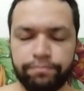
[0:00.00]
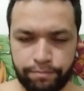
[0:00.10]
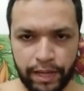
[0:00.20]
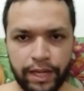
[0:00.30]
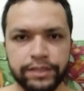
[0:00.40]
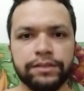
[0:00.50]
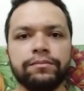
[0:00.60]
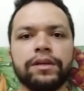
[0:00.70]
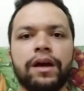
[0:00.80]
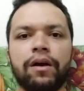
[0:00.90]
Beleza.
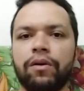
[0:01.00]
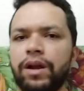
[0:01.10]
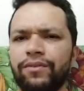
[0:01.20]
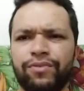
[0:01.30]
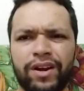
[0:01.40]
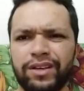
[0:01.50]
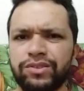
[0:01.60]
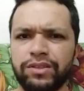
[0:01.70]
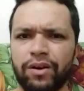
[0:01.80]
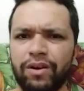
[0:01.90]
Agora, fora
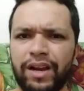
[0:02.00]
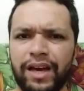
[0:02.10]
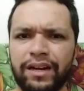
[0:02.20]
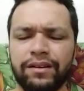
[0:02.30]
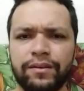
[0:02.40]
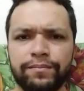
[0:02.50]
isso não, galera.